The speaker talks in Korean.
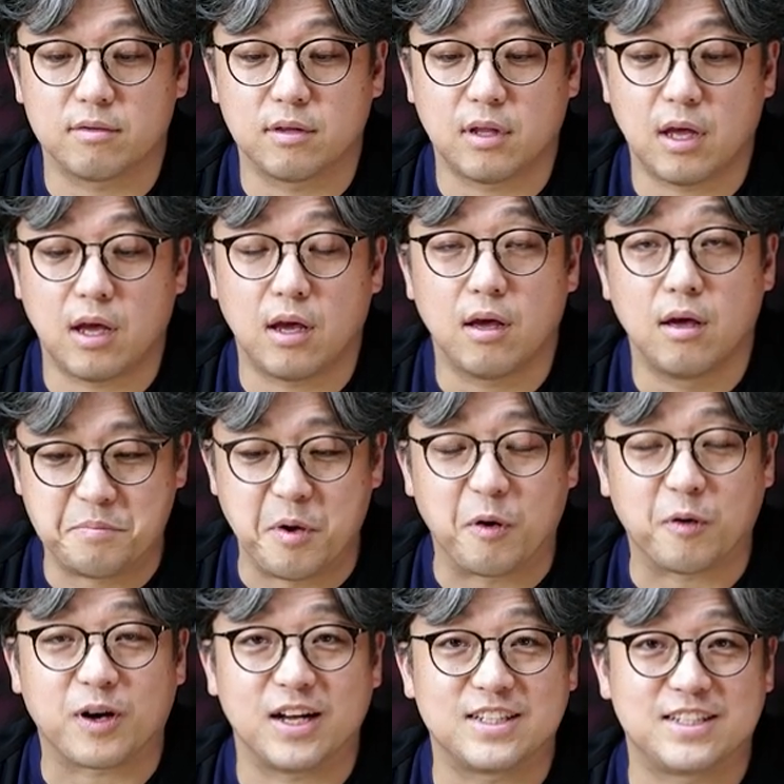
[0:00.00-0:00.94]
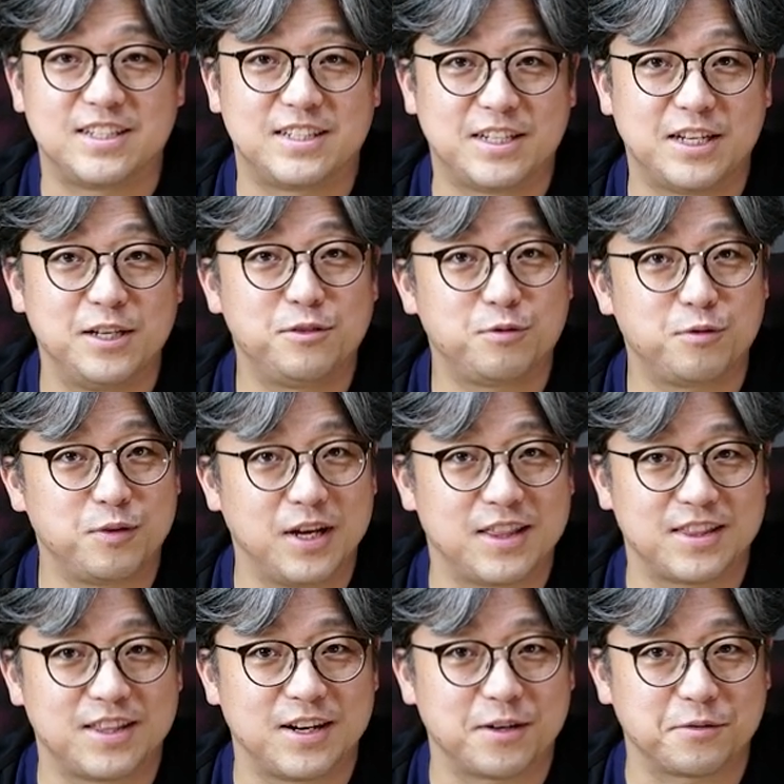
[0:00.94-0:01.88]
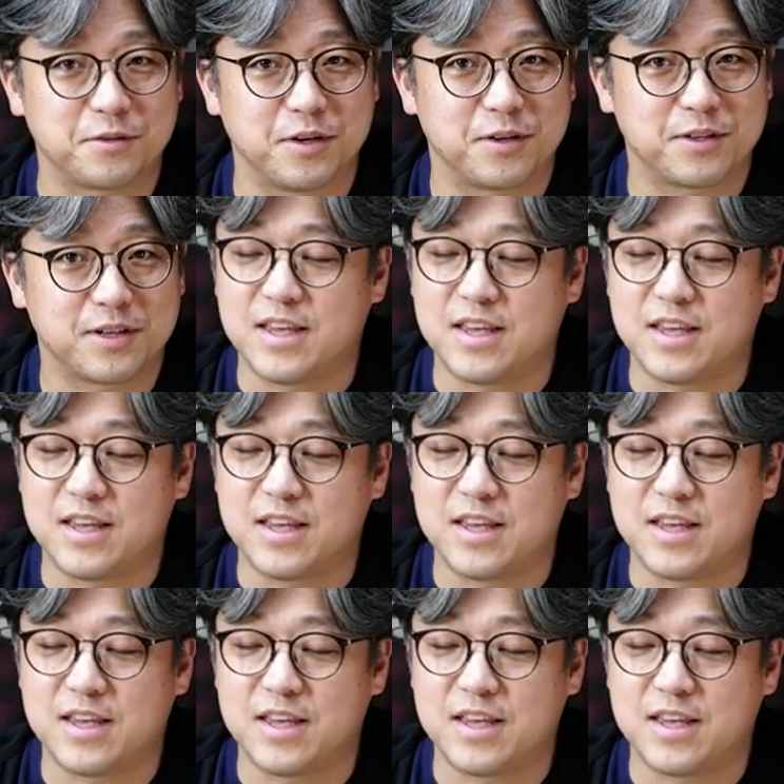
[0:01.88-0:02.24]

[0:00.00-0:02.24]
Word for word: 근데 몇 가지 실수를 했더라고요.